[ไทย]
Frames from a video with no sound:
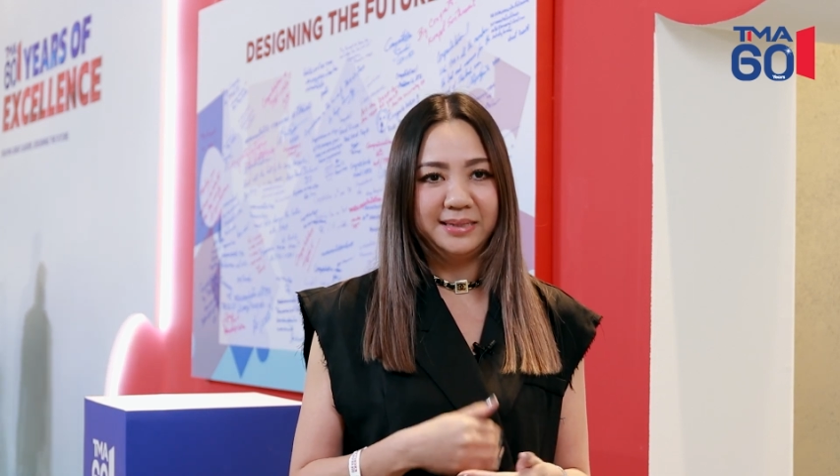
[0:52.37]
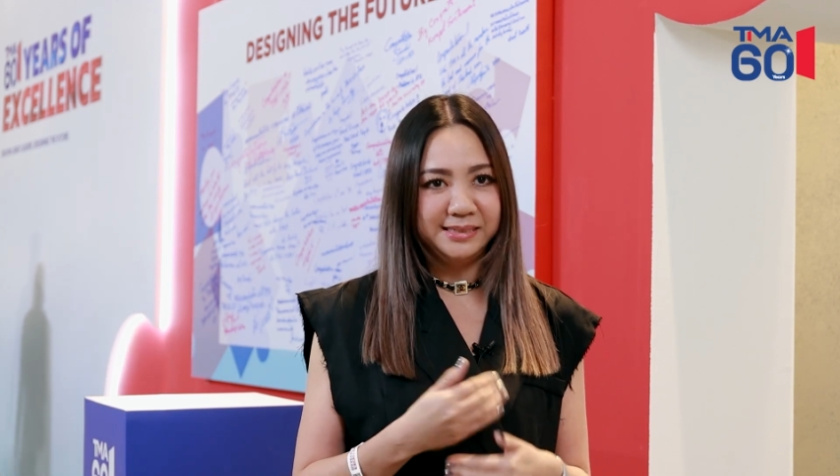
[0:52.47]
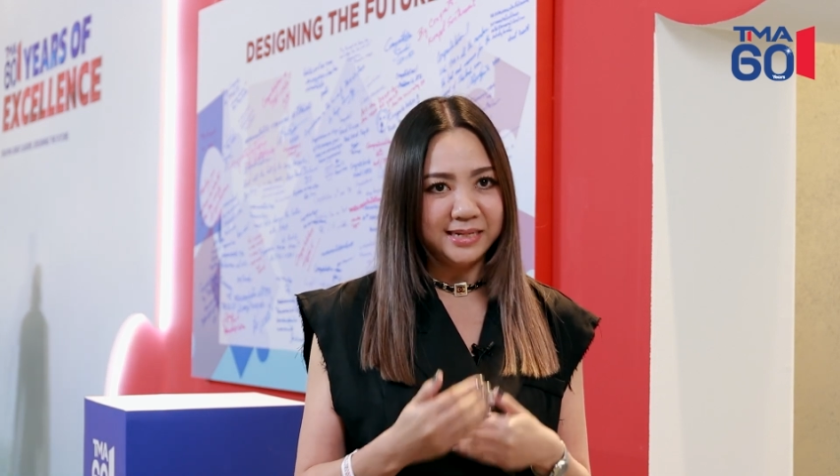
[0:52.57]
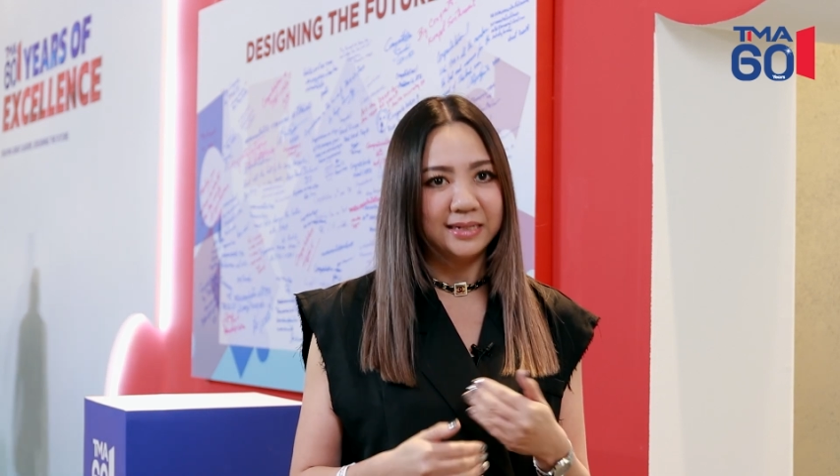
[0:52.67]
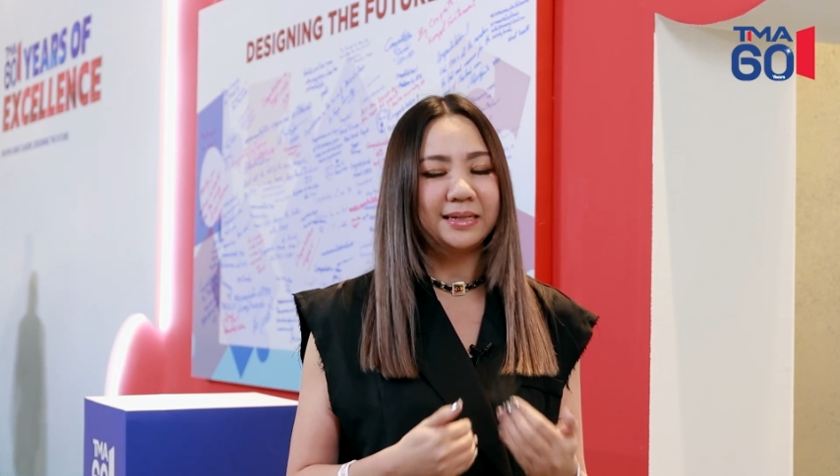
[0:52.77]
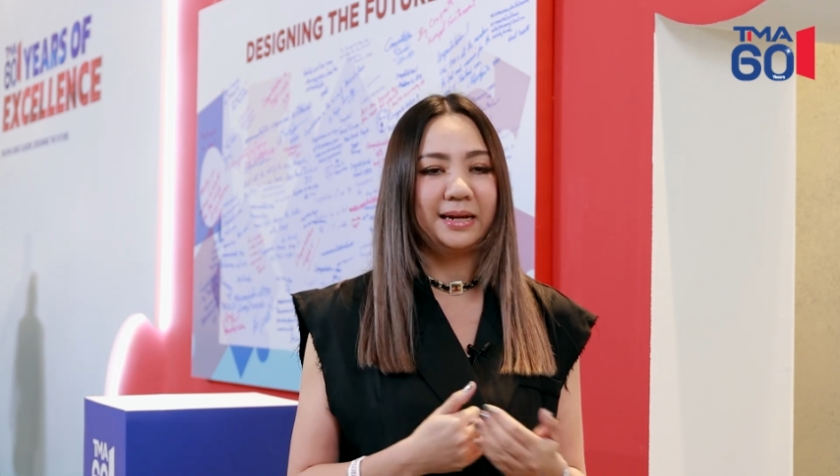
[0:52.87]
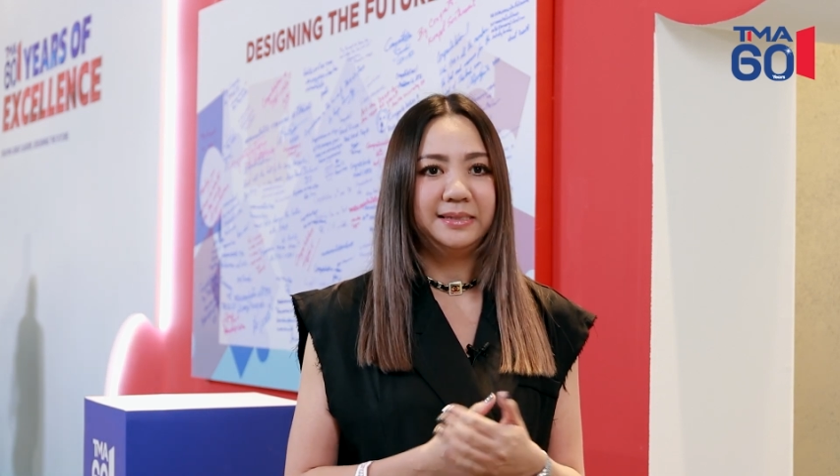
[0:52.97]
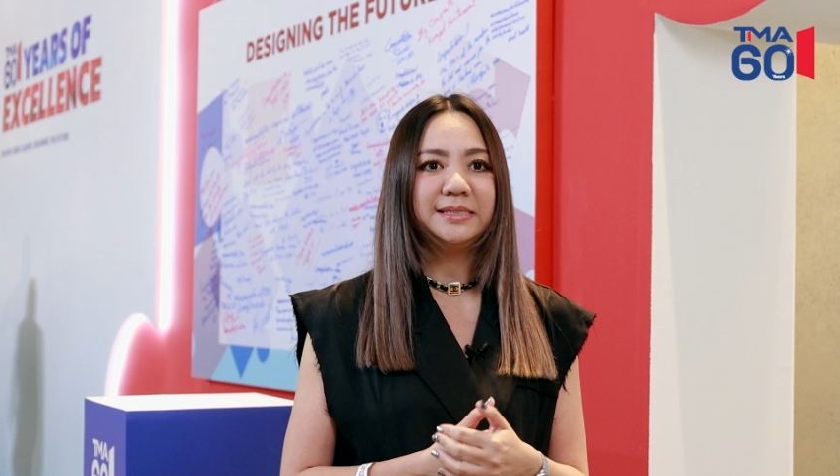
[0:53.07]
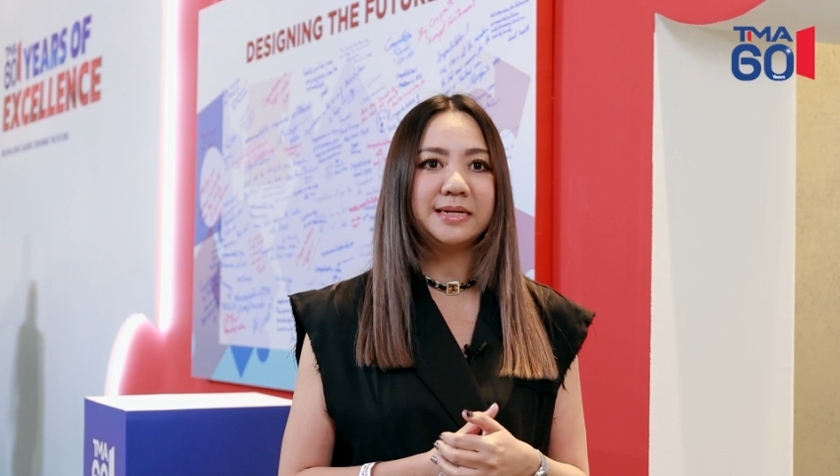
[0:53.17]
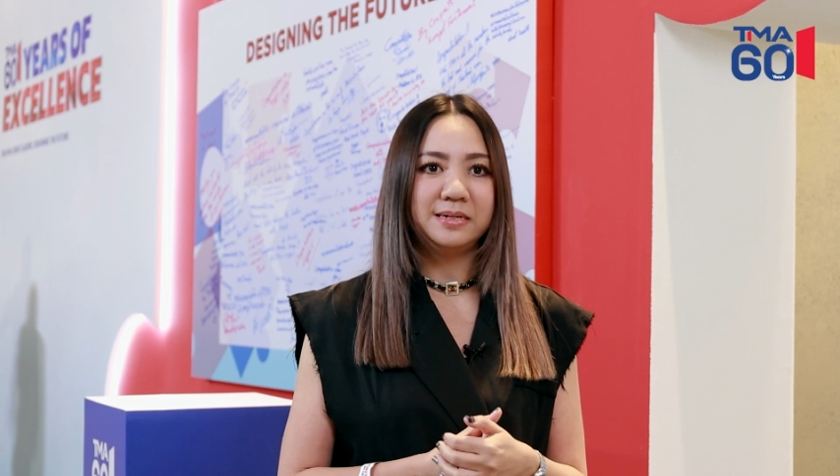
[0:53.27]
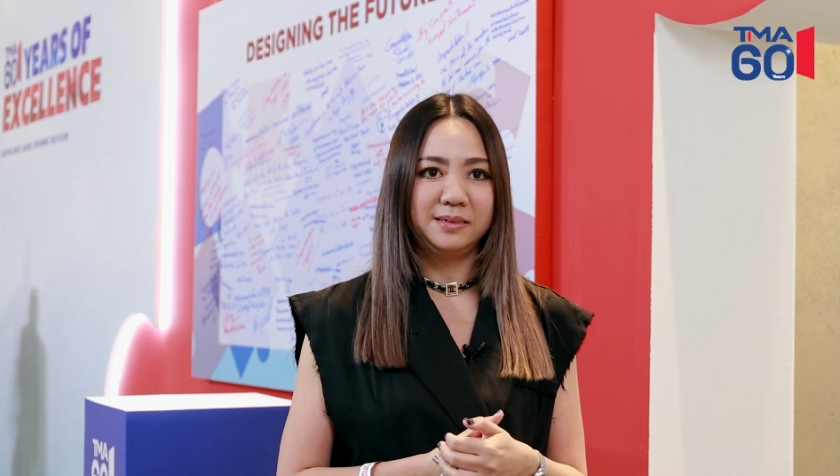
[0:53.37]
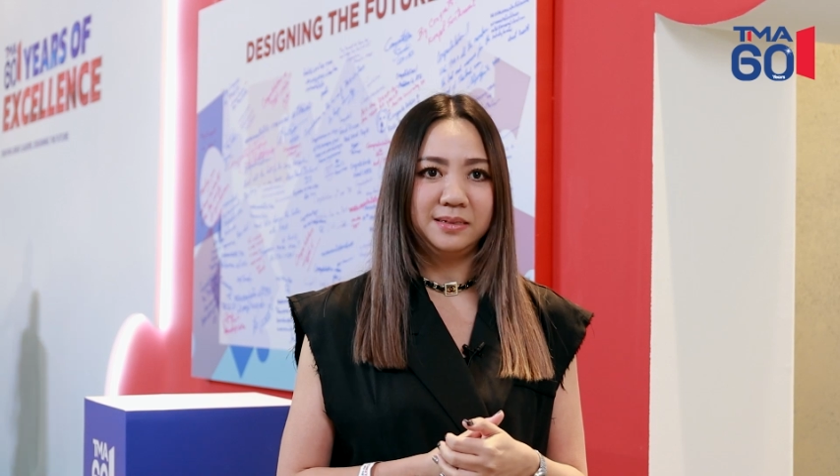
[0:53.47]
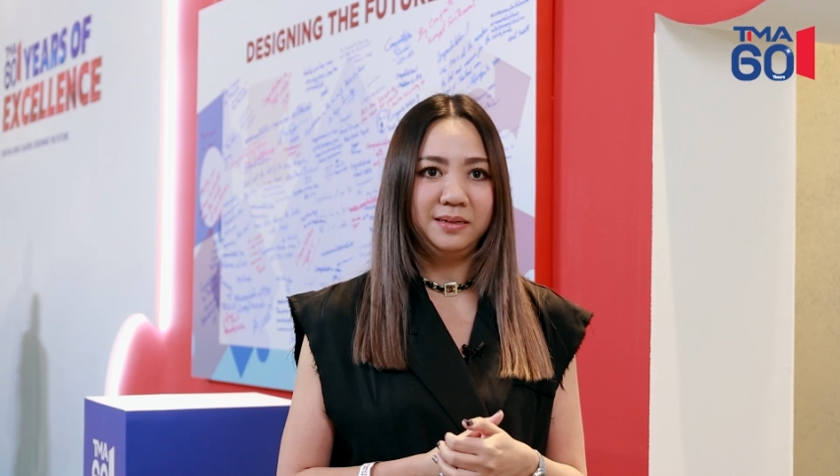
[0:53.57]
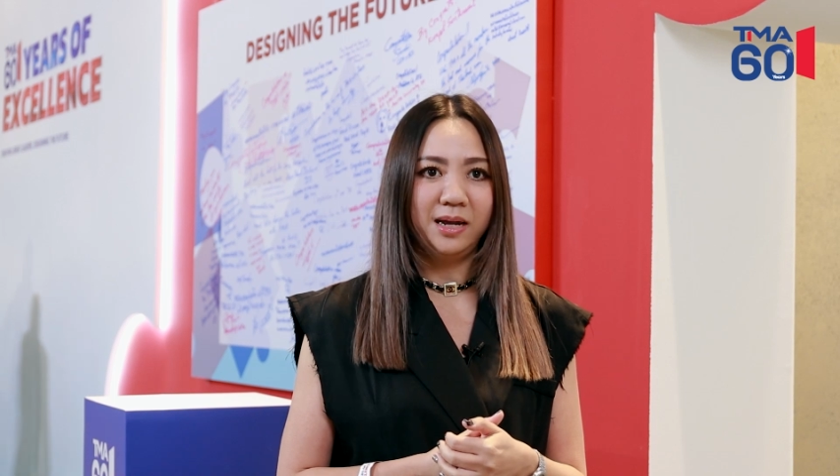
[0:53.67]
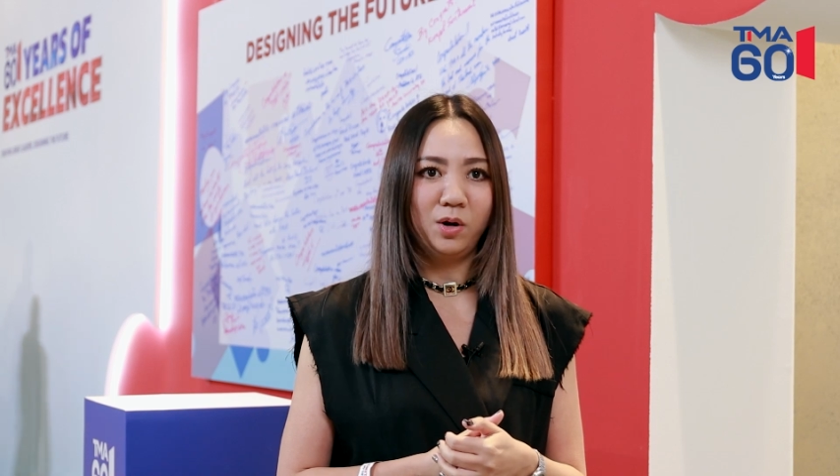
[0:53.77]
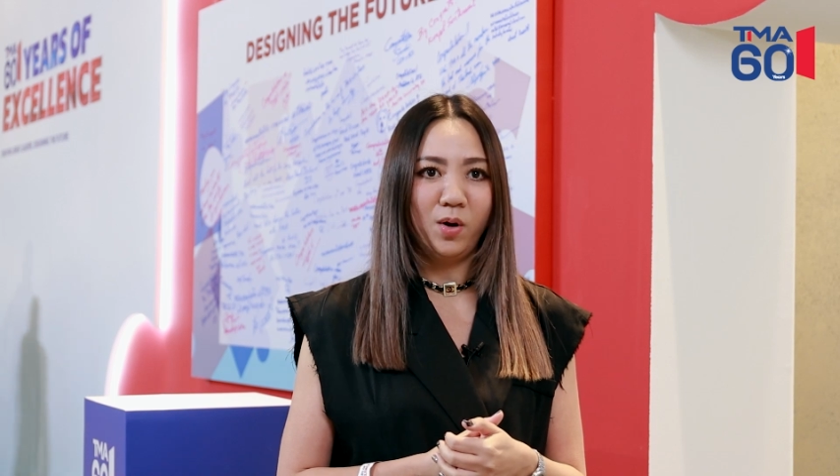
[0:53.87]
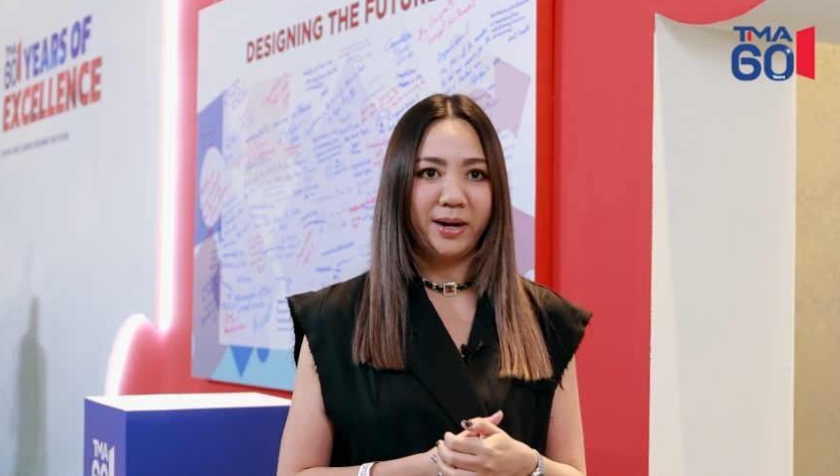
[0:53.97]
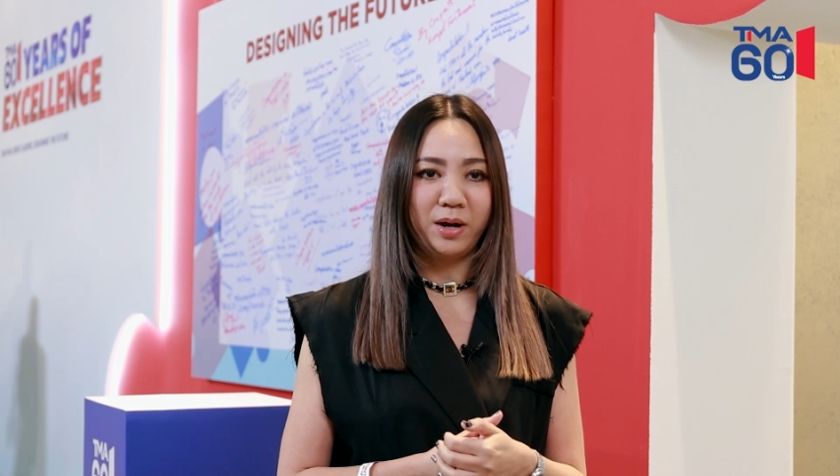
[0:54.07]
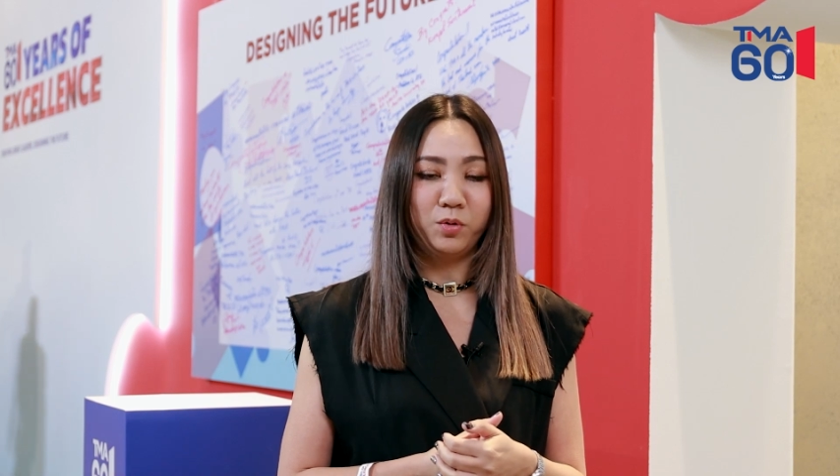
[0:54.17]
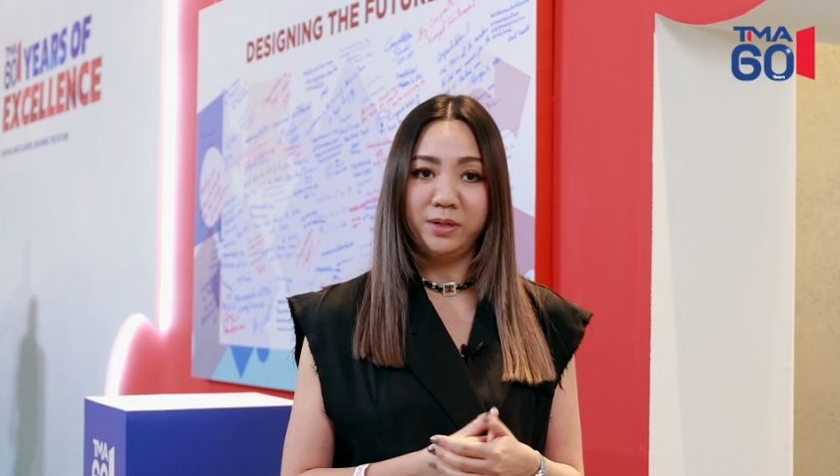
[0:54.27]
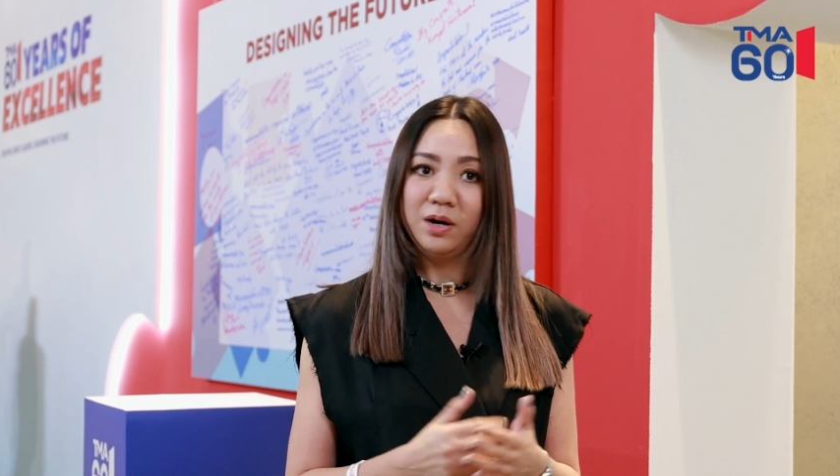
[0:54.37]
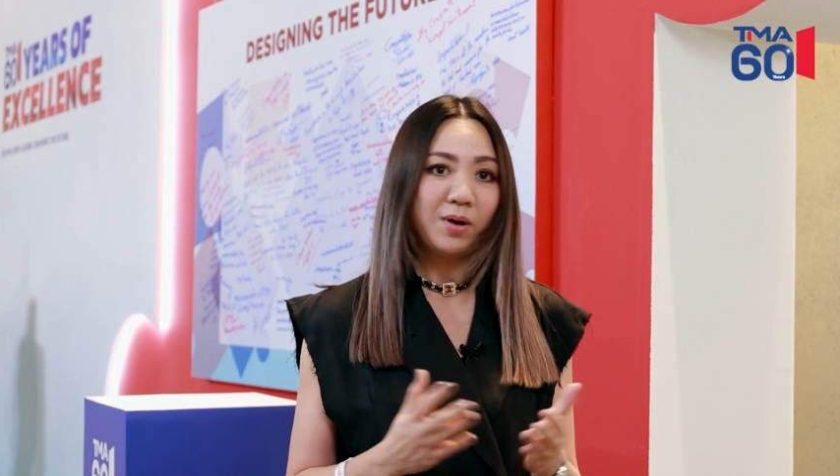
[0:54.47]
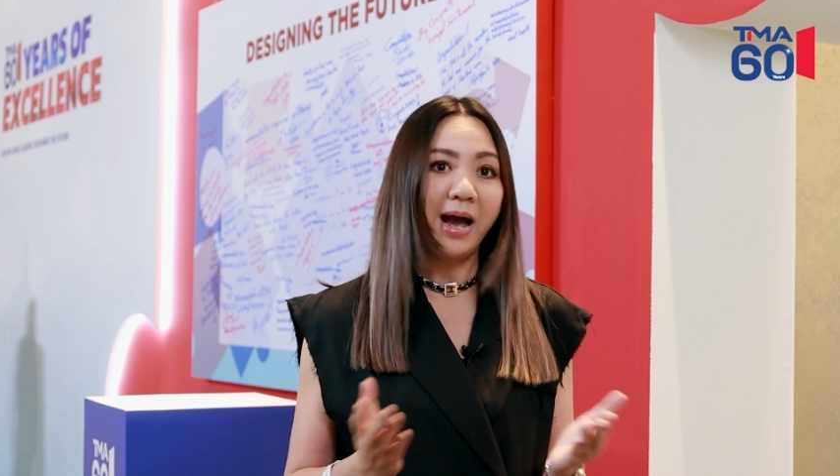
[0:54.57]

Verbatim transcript: ในสิ่งต่าง ๆ ที่จะเกิดขึ้นในโลกอนาคตที่เรา